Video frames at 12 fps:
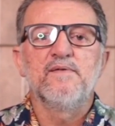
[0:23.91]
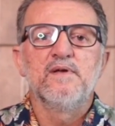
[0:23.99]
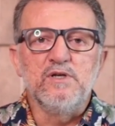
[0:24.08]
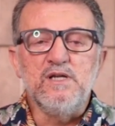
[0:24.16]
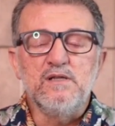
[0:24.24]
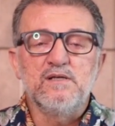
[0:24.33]

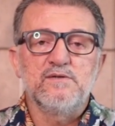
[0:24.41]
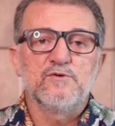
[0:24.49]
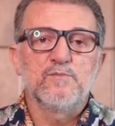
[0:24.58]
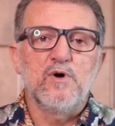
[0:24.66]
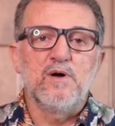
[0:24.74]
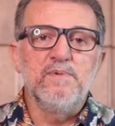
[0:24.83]
Os Anitas e
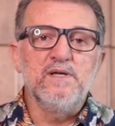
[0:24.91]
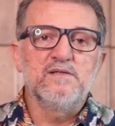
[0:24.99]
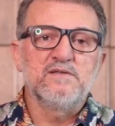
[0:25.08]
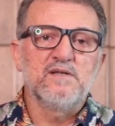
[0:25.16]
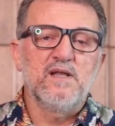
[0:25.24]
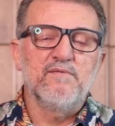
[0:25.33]
os
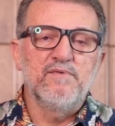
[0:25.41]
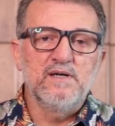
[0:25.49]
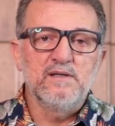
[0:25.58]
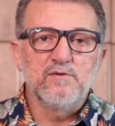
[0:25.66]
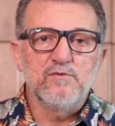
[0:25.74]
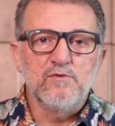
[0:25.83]
Moabitas se
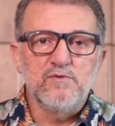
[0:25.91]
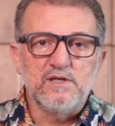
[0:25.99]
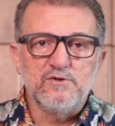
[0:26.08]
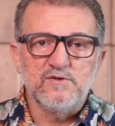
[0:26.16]
levantam contra